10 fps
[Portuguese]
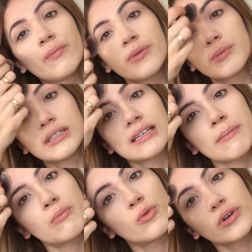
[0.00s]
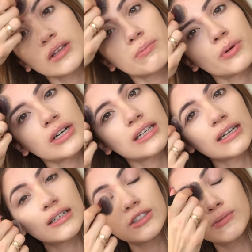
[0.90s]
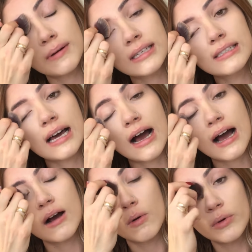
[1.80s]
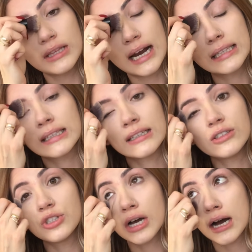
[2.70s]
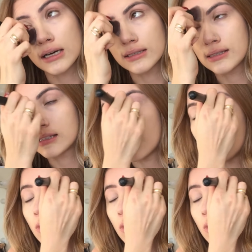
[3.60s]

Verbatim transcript: Por isso que é muito importante passar o hidratante antes, tá bom?